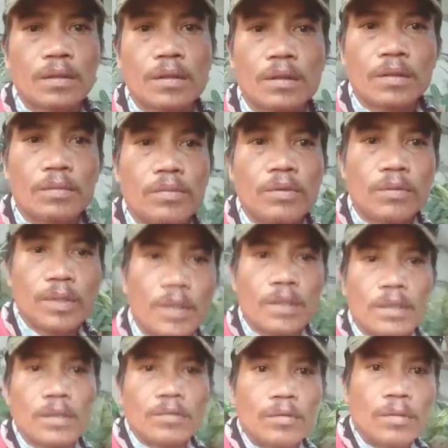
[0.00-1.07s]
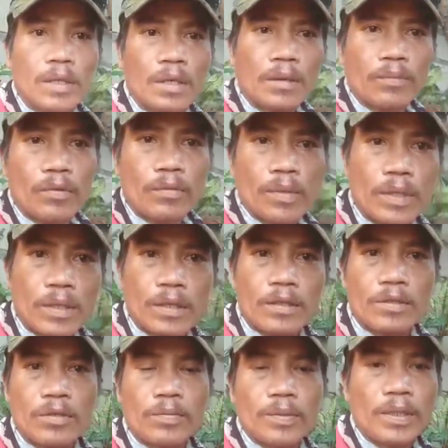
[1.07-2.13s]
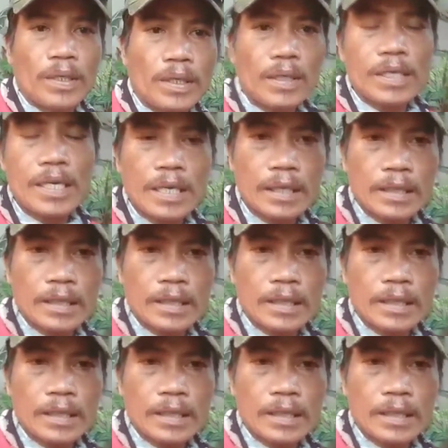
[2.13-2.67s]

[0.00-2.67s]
Hello po, magandang umaga po mga katropa.